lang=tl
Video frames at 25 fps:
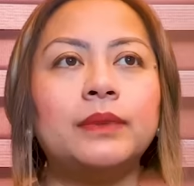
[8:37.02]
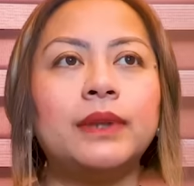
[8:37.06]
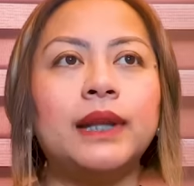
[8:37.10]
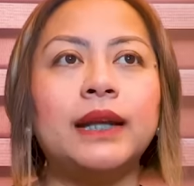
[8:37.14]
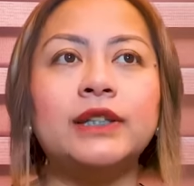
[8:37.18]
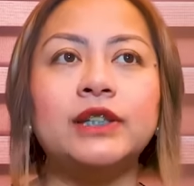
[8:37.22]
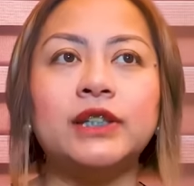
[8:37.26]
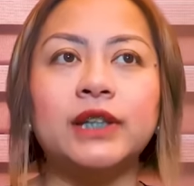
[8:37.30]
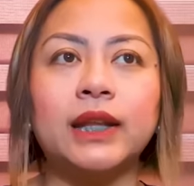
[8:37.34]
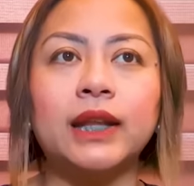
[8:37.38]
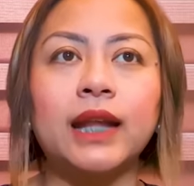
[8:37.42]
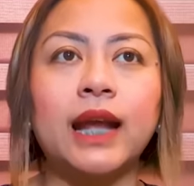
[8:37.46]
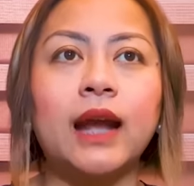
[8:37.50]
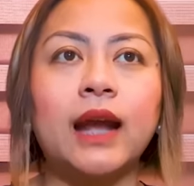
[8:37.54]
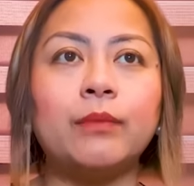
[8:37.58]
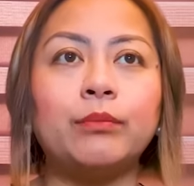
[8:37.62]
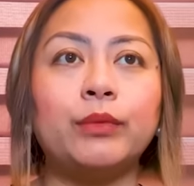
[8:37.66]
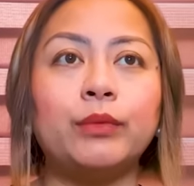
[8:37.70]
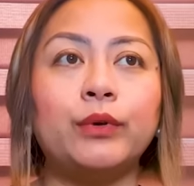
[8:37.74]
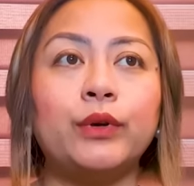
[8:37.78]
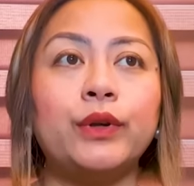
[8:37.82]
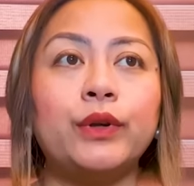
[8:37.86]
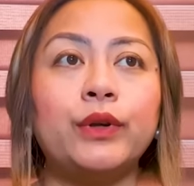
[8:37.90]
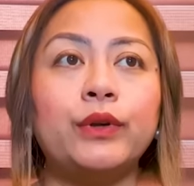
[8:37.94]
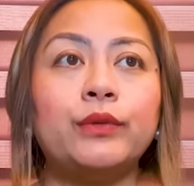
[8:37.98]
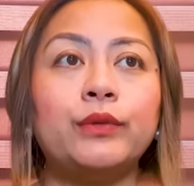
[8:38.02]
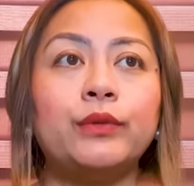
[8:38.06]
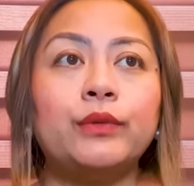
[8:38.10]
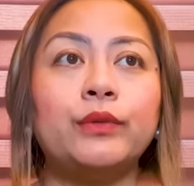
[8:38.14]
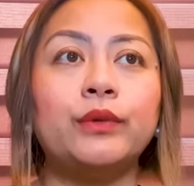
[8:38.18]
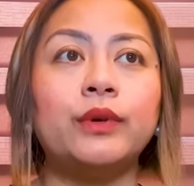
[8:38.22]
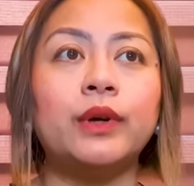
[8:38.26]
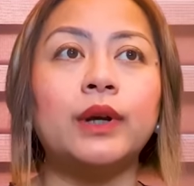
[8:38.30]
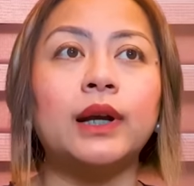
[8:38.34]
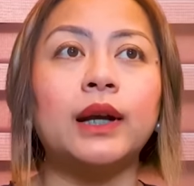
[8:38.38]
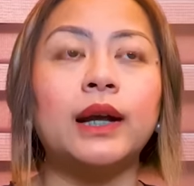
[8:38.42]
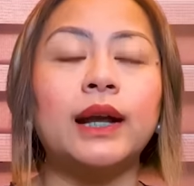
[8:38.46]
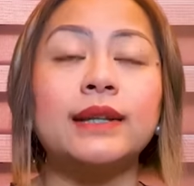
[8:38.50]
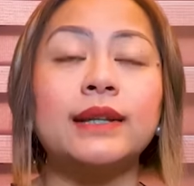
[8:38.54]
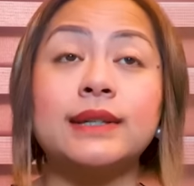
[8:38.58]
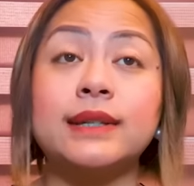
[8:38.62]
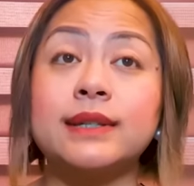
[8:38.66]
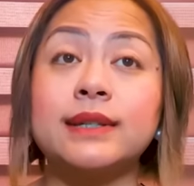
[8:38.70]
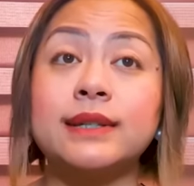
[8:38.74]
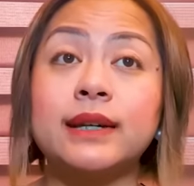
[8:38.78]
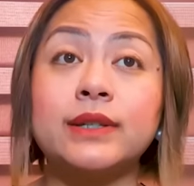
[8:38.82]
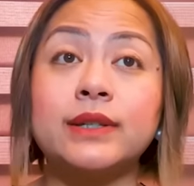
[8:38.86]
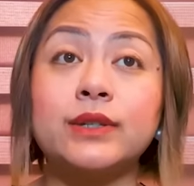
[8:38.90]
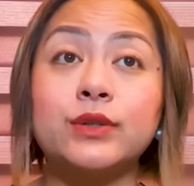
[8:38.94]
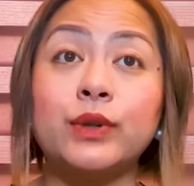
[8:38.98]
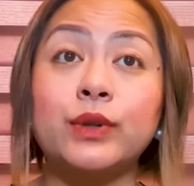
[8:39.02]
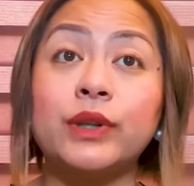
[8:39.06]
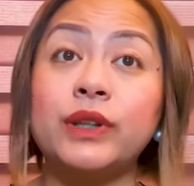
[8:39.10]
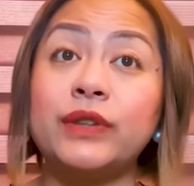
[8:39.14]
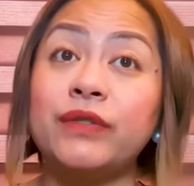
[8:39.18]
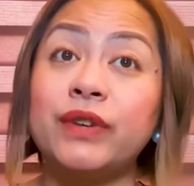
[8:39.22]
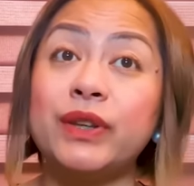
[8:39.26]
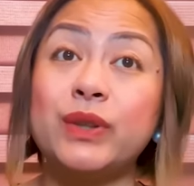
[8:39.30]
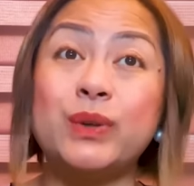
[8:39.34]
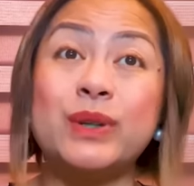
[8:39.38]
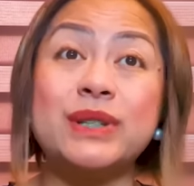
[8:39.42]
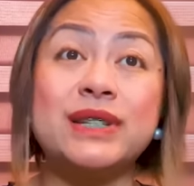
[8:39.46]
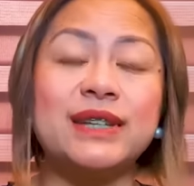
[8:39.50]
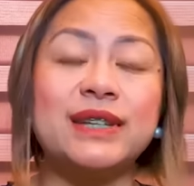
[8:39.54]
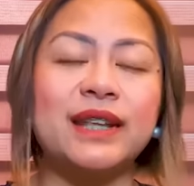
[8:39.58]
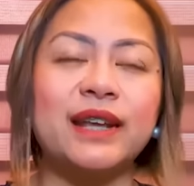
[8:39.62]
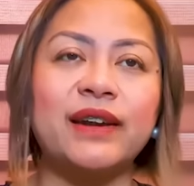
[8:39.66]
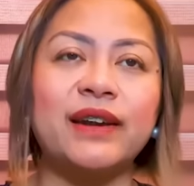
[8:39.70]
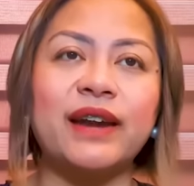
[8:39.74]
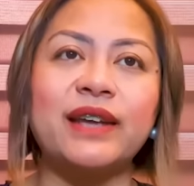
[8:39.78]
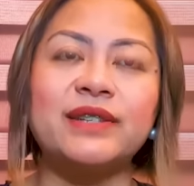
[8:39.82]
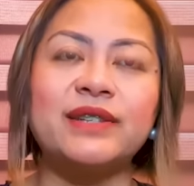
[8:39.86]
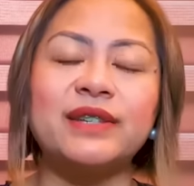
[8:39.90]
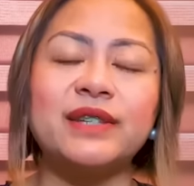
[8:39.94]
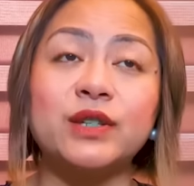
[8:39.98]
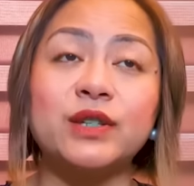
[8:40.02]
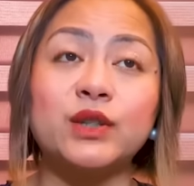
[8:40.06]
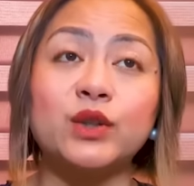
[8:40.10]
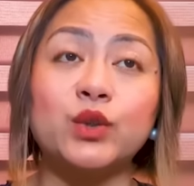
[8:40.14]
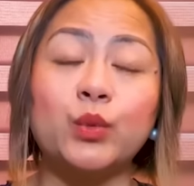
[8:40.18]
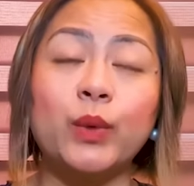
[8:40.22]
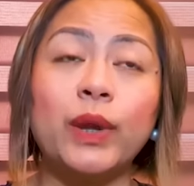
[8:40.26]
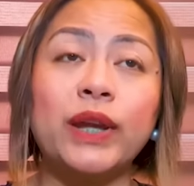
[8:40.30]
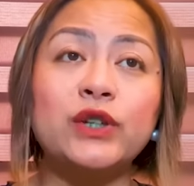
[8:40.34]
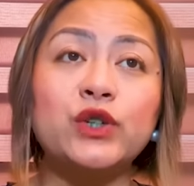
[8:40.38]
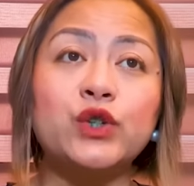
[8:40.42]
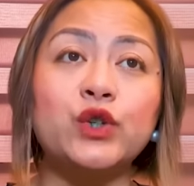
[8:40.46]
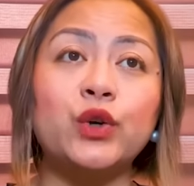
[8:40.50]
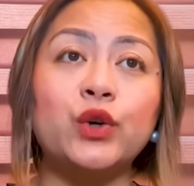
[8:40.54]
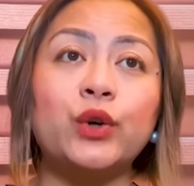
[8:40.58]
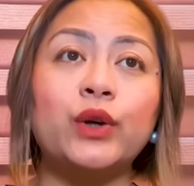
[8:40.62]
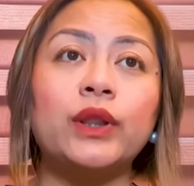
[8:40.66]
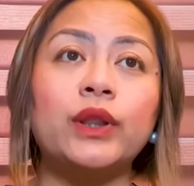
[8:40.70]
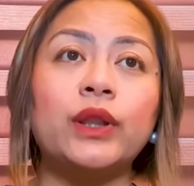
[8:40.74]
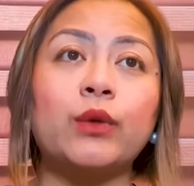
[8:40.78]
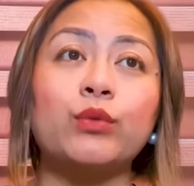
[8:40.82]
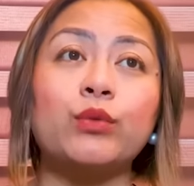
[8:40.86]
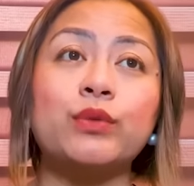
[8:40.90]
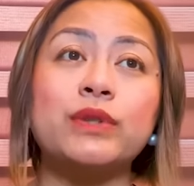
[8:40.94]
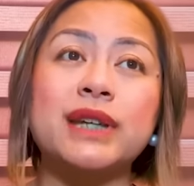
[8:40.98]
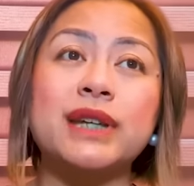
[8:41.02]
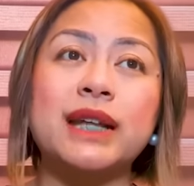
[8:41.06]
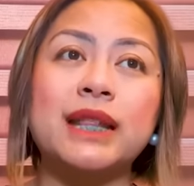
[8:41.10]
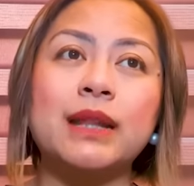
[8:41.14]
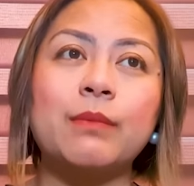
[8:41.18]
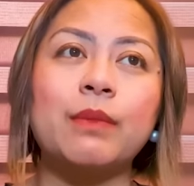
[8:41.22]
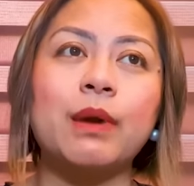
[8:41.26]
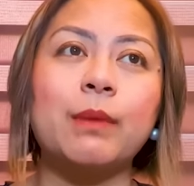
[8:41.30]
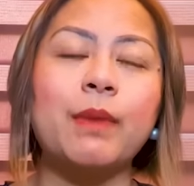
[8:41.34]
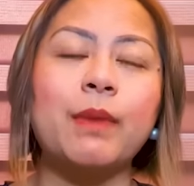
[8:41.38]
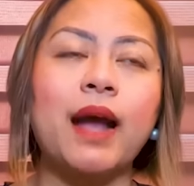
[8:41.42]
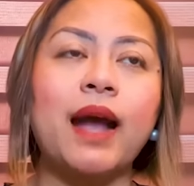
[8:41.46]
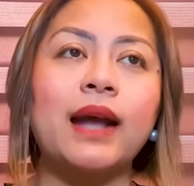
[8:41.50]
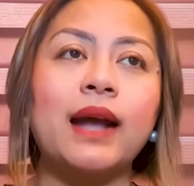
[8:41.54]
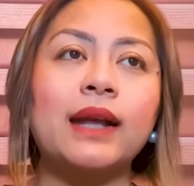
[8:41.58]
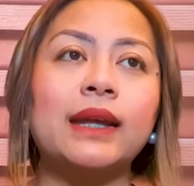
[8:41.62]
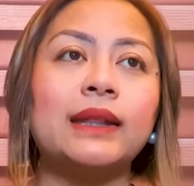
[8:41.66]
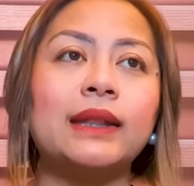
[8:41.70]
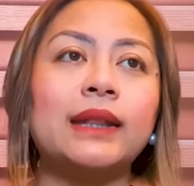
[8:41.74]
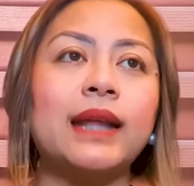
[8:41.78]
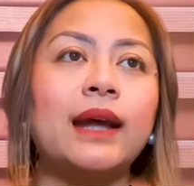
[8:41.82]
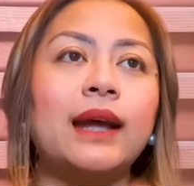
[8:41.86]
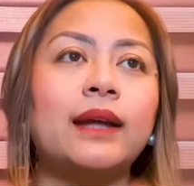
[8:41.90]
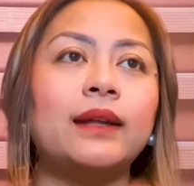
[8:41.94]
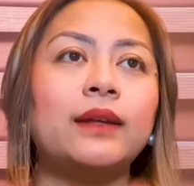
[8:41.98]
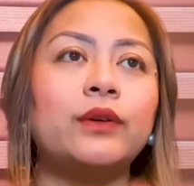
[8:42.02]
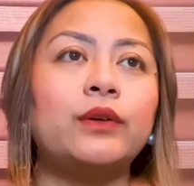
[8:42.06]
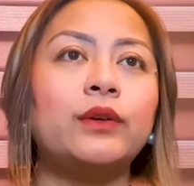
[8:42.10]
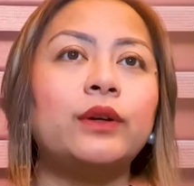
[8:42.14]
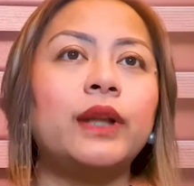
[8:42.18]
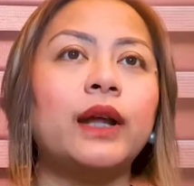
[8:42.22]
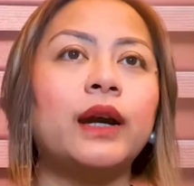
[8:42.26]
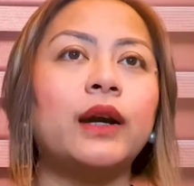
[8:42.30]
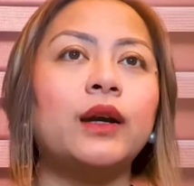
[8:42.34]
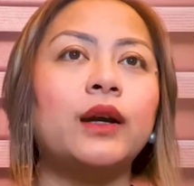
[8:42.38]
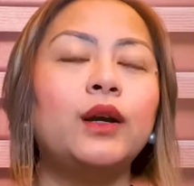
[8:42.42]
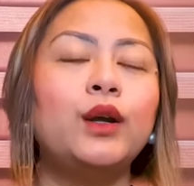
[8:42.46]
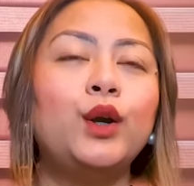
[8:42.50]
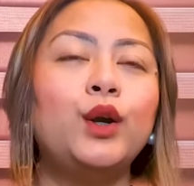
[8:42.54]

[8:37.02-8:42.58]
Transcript: Nandyan nga po yung ah, assistance to individuals in crisis situation na kung saan namamahagi tayo ng